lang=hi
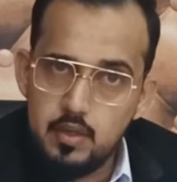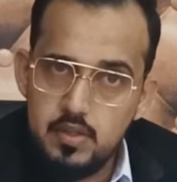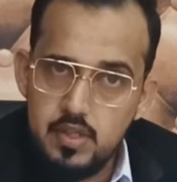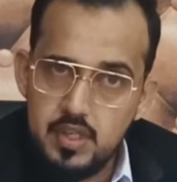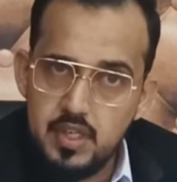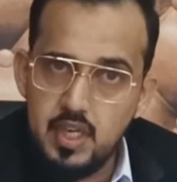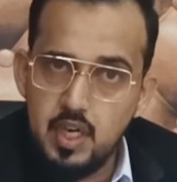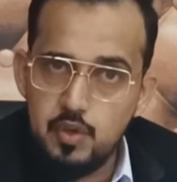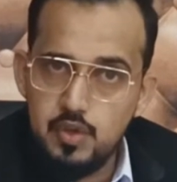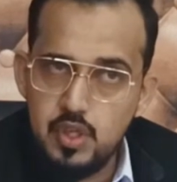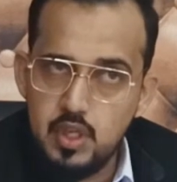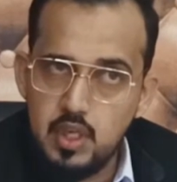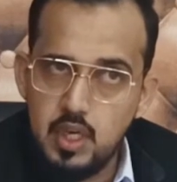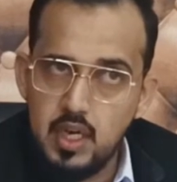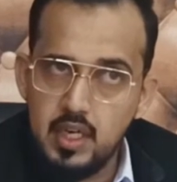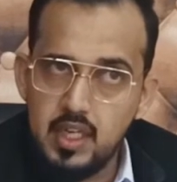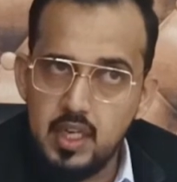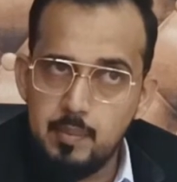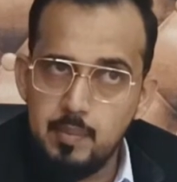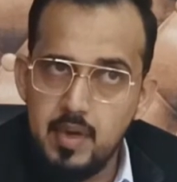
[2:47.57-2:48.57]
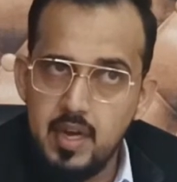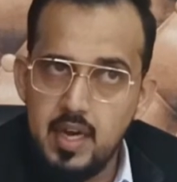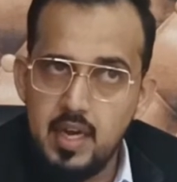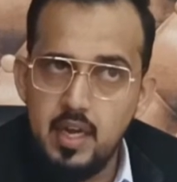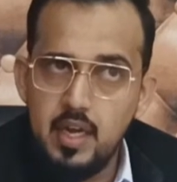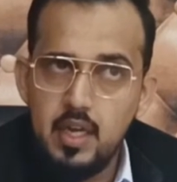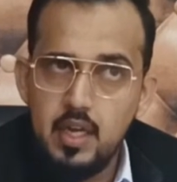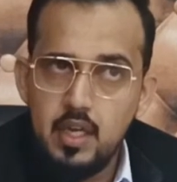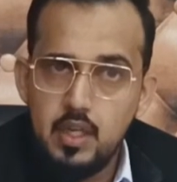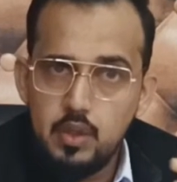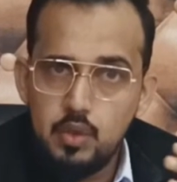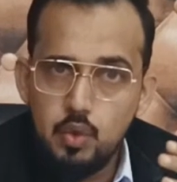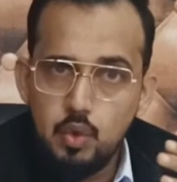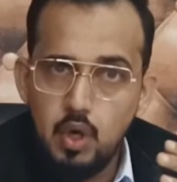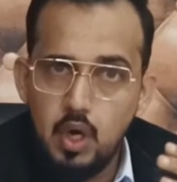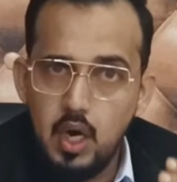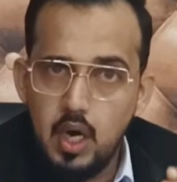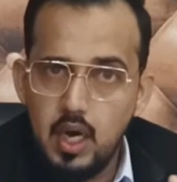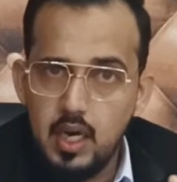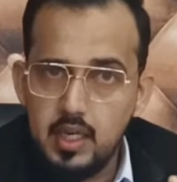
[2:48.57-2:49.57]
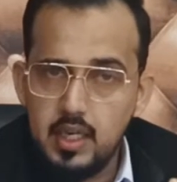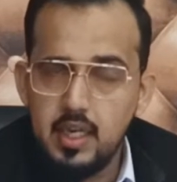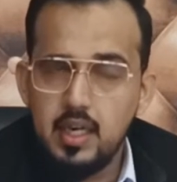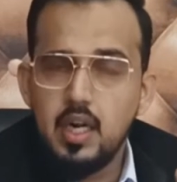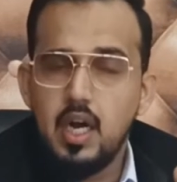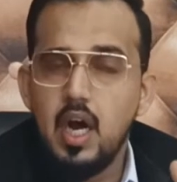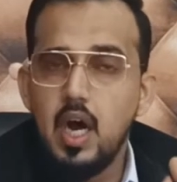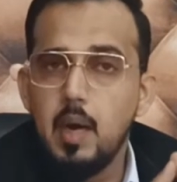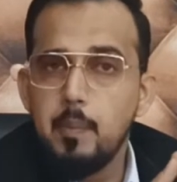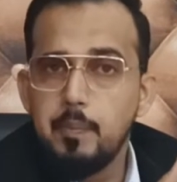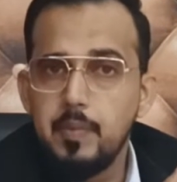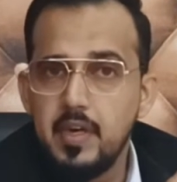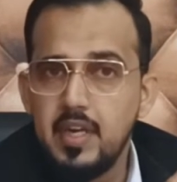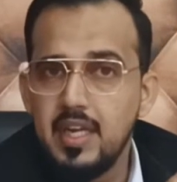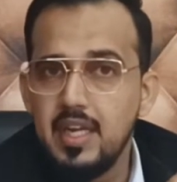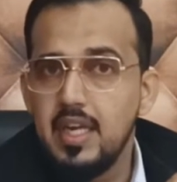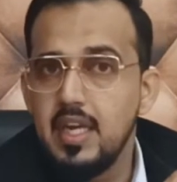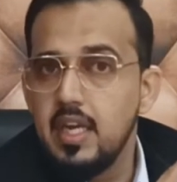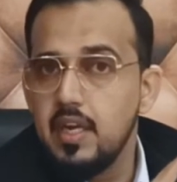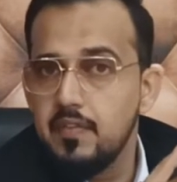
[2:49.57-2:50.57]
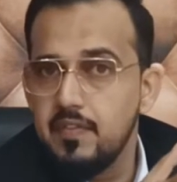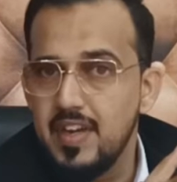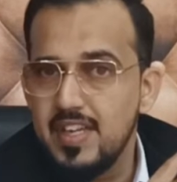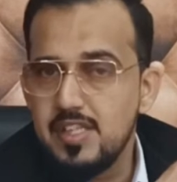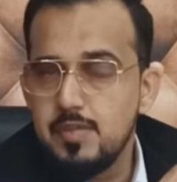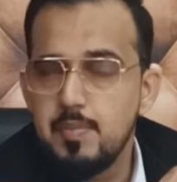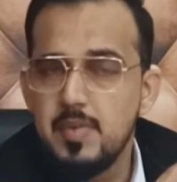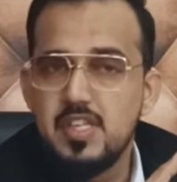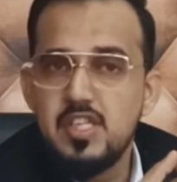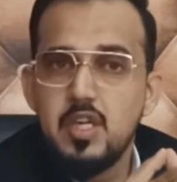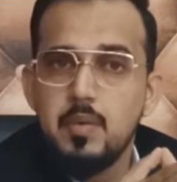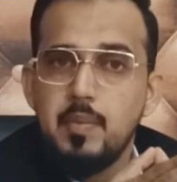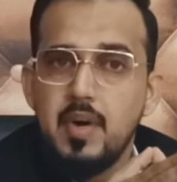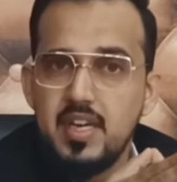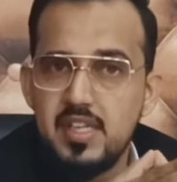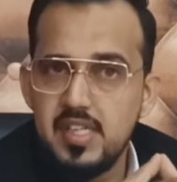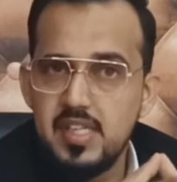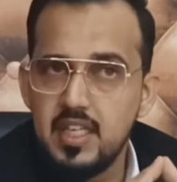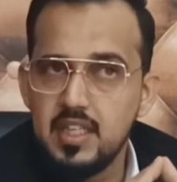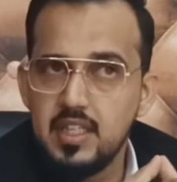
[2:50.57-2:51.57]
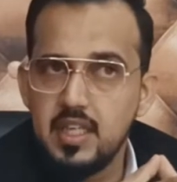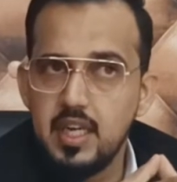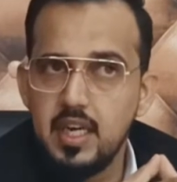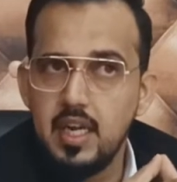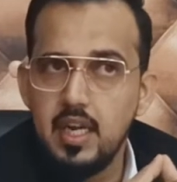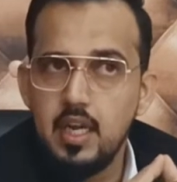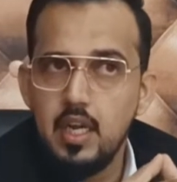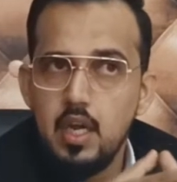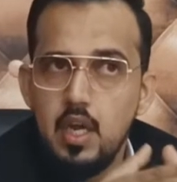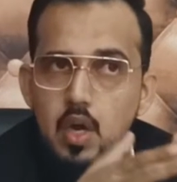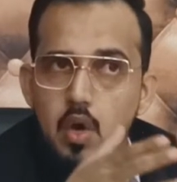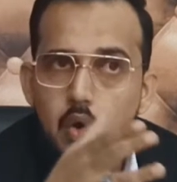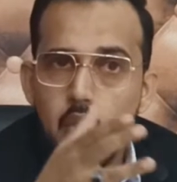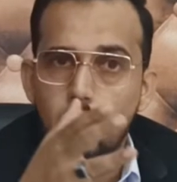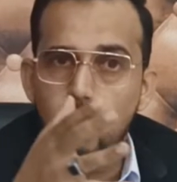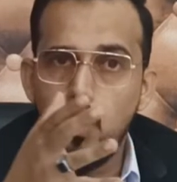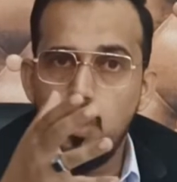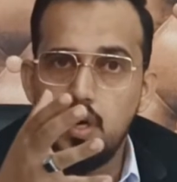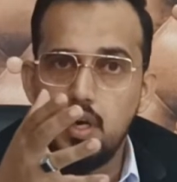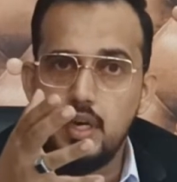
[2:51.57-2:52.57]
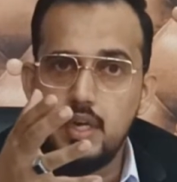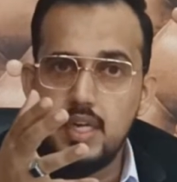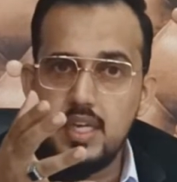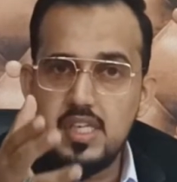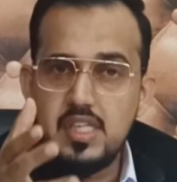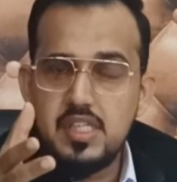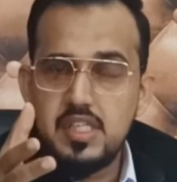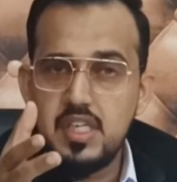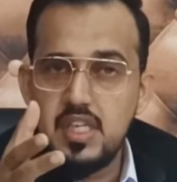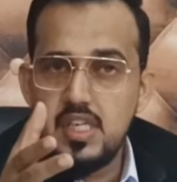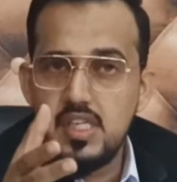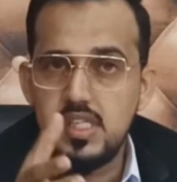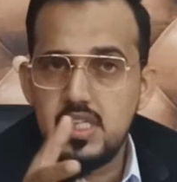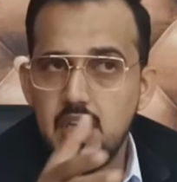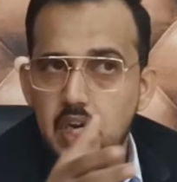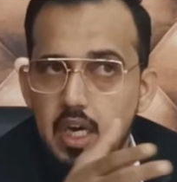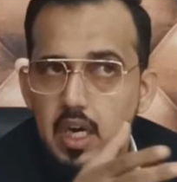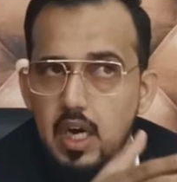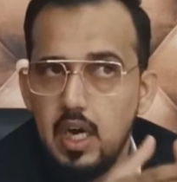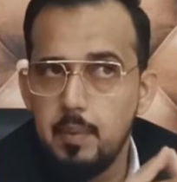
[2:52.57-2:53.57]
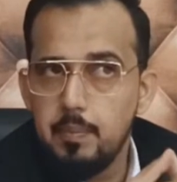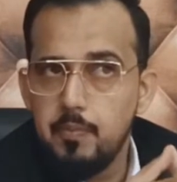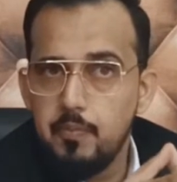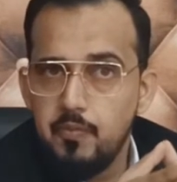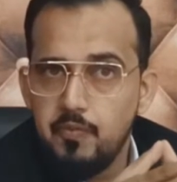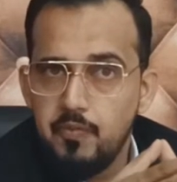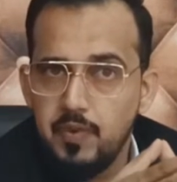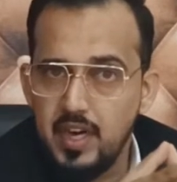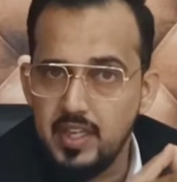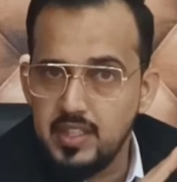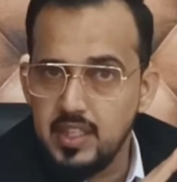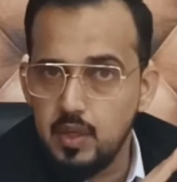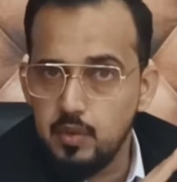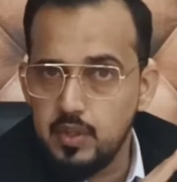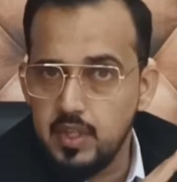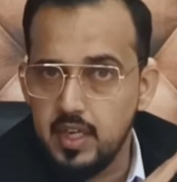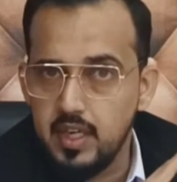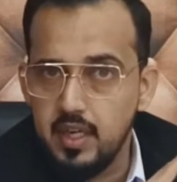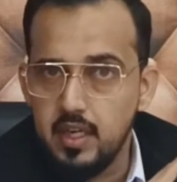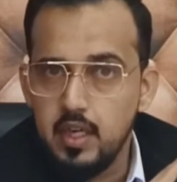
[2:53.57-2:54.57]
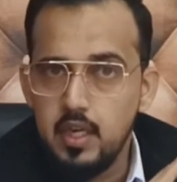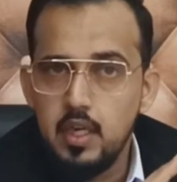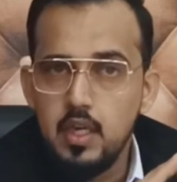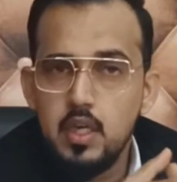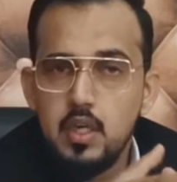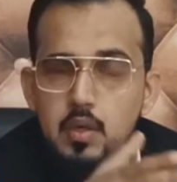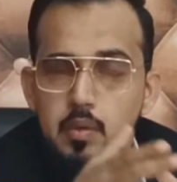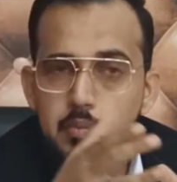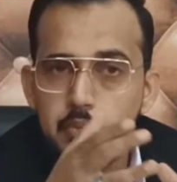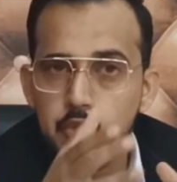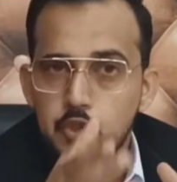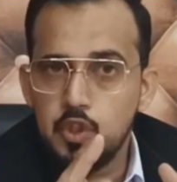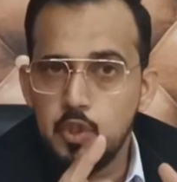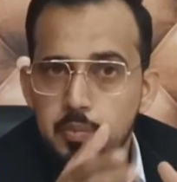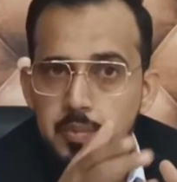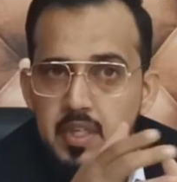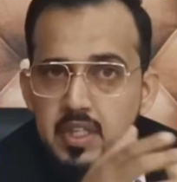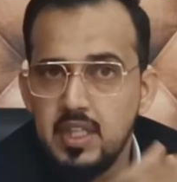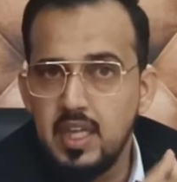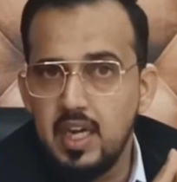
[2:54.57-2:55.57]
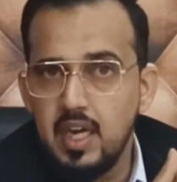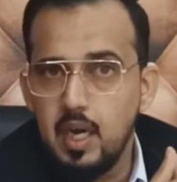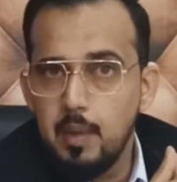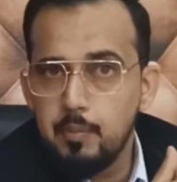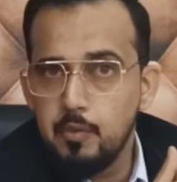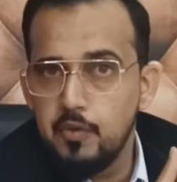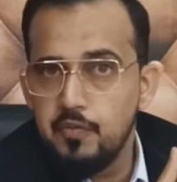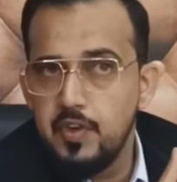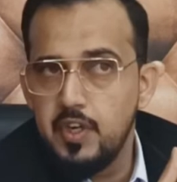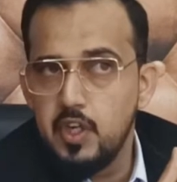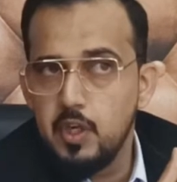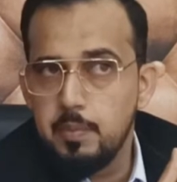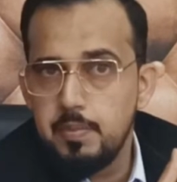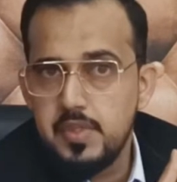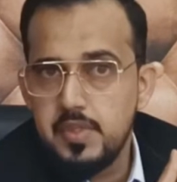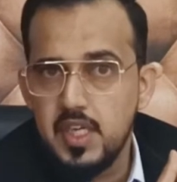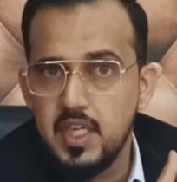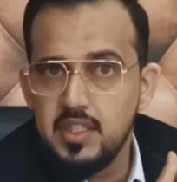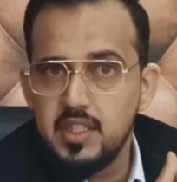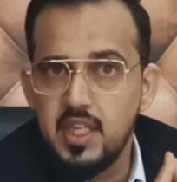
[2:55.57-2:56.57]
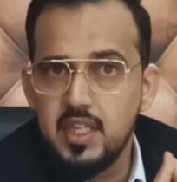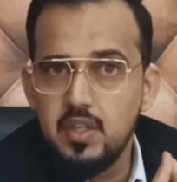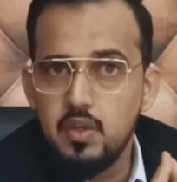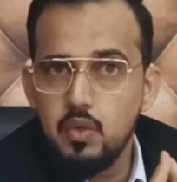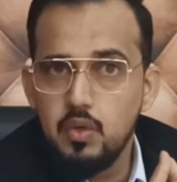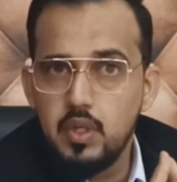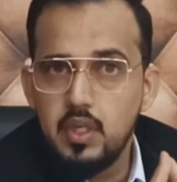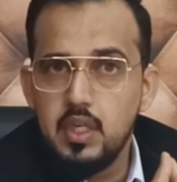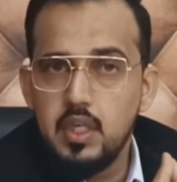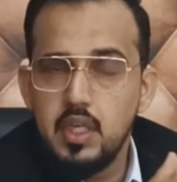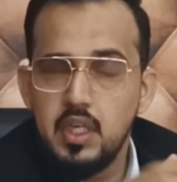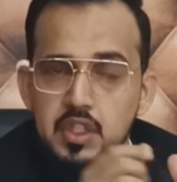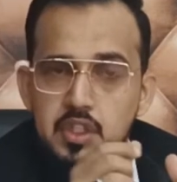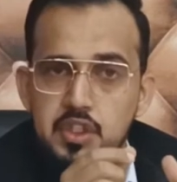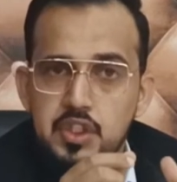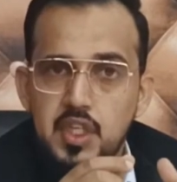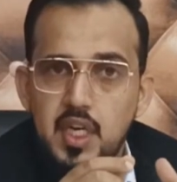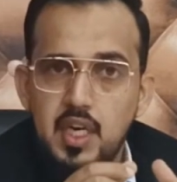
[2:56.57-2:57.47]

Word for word: सिटी हाउसिंग कारिया में आएँ तो आकर अपनी इन्वेस्टमेंट्स हमारे साथ करें और इस चीज़ का आप फ़ायदा उठाएं मुझे उम्मीद है आपको वीडियो पसंद आई होगी इन